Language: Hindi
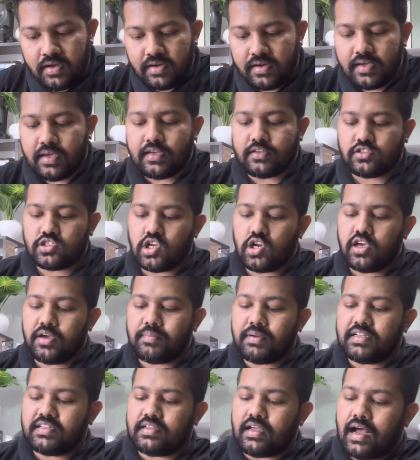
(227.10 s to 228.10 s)
ठीक है चलो एक
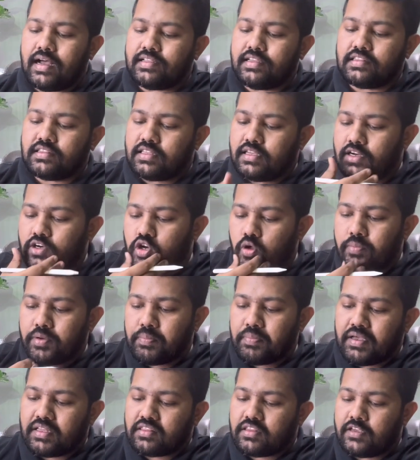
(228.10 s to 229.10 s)
बार आ जाते हैं
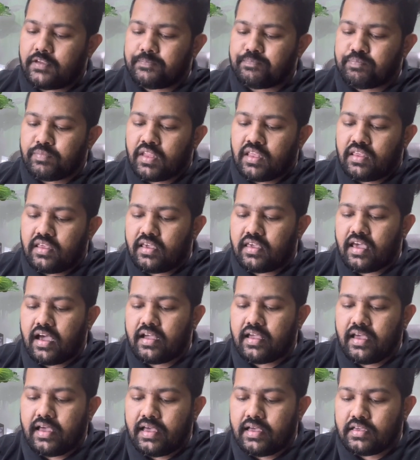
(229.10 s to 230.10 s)
टॉपिक पे आते हैं कि क्या
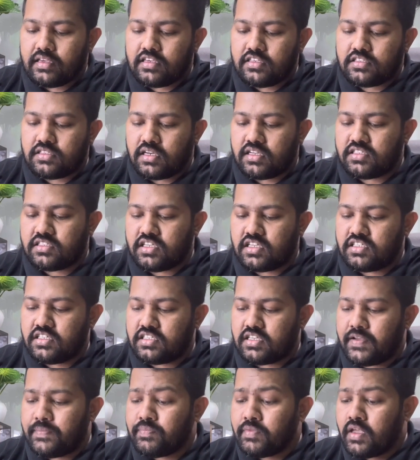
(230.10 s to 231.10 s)
क्या है किस तरह से
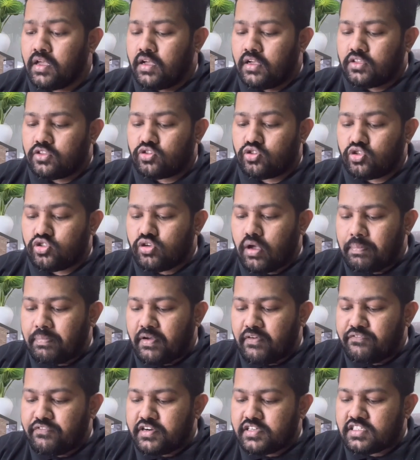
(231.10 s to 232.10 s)
चेंजेस है तो जो
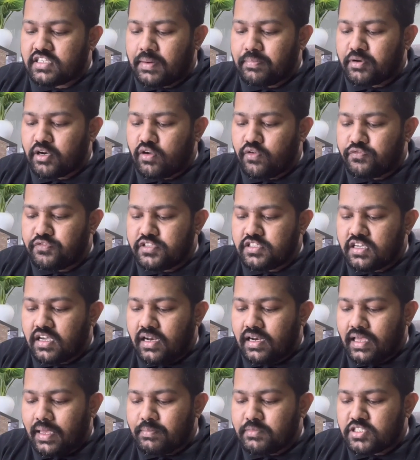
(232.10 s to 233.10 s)
आपका फर्स्ट चैप्टर है वो
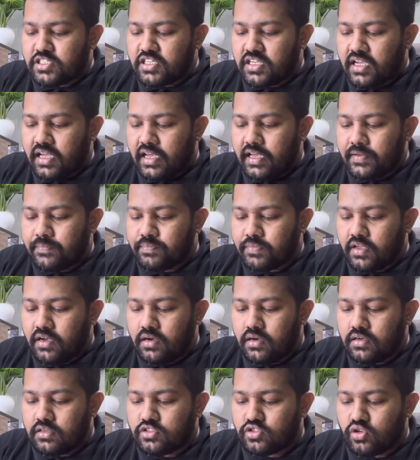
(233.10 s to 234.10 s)
फिजिकल केमिस्ट्री का है
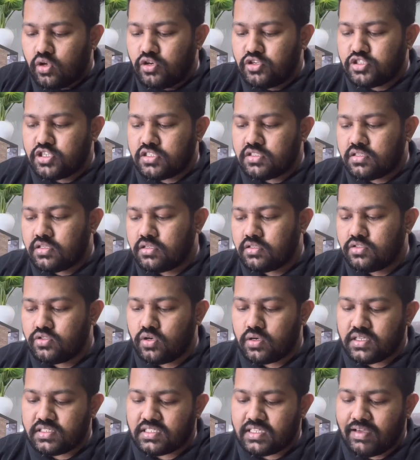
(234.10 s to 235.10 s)
सोल्यूशन uh,
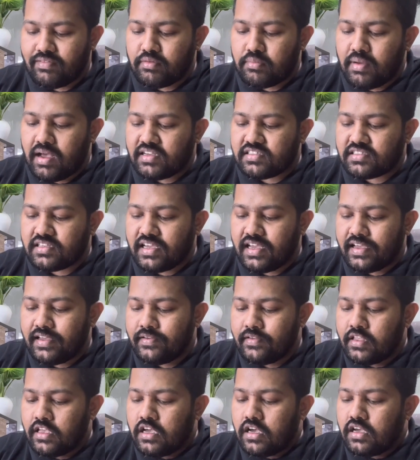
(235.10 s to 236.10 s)
जो कि सेवन मार्क्स का
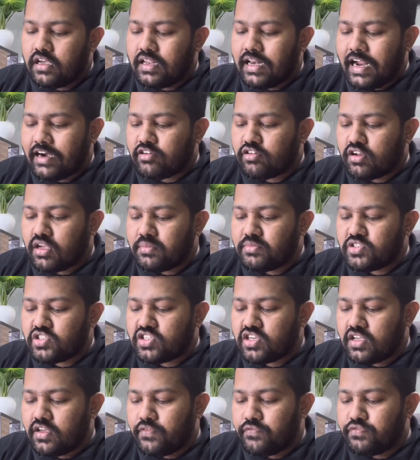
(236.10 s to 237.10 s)
है
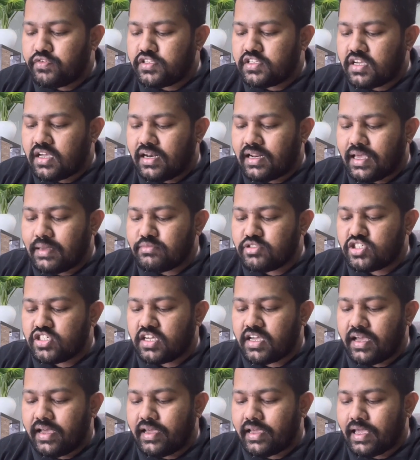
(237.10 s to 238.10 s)
इलेक्ट्रोकेमिस्ट्री फिजिकल
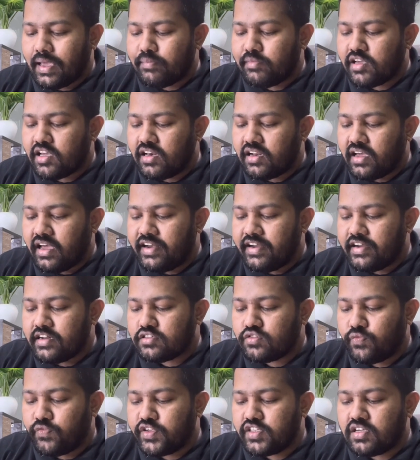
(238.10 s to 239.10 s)
केमिस्ट्री का है केमिकल
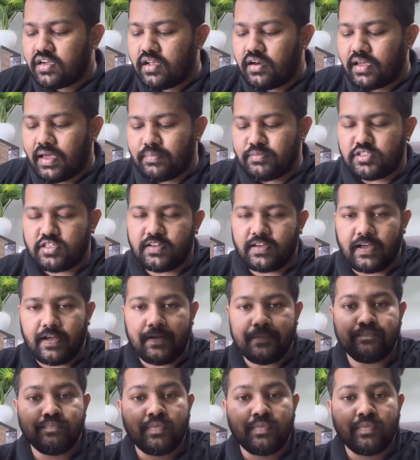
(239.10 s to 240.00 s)
काइनेटिक्स फिजिकल केमिस्ट्री का है